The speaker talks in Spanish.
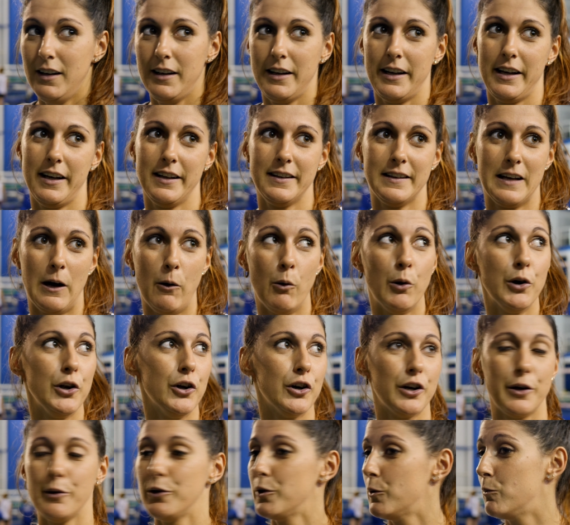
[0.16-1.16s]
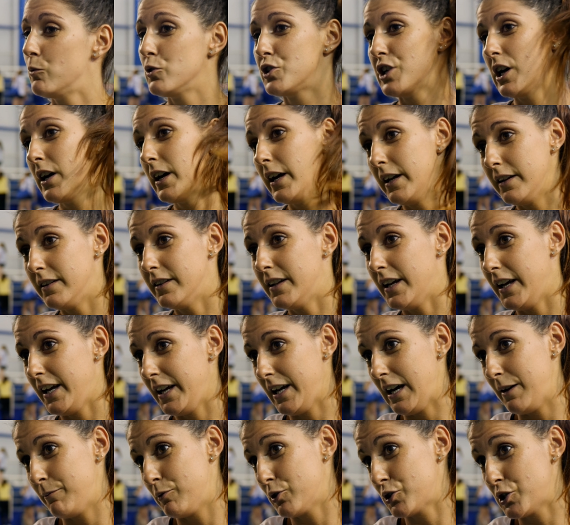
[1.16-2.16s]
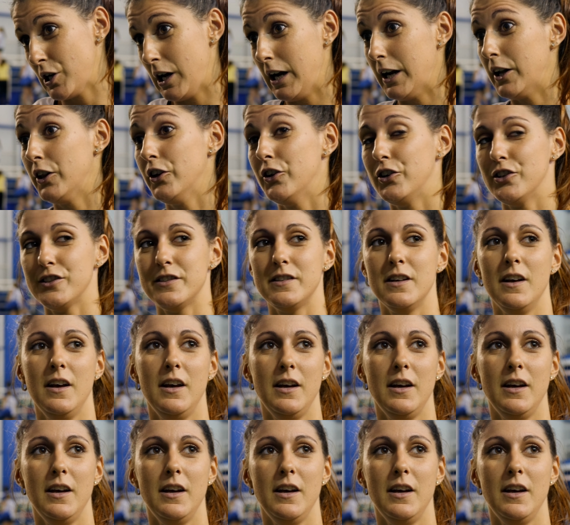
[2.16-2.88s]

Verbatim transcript: está bueno que vino mucha gente a apoyarnos